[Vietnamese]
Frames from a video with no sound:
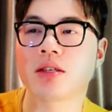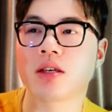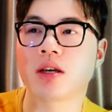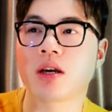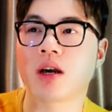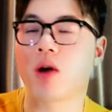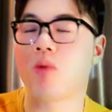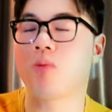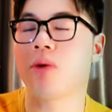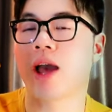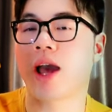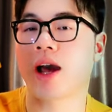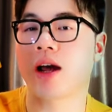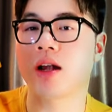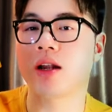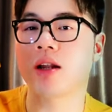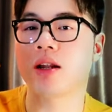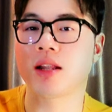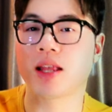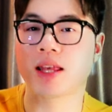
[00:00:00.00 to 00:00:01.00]
chứ không hẳn
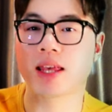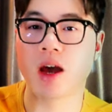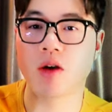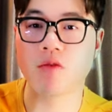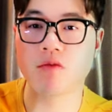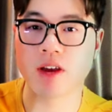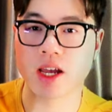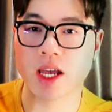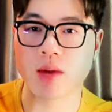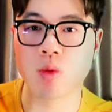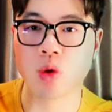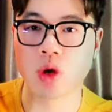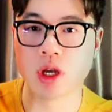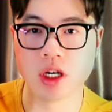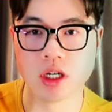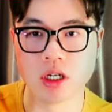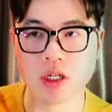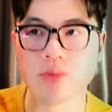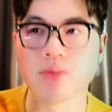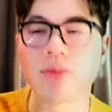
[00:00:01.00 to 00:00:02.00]
á, là giống là cái mùi
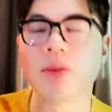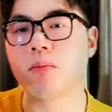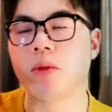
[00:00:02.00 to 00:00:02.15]
hương.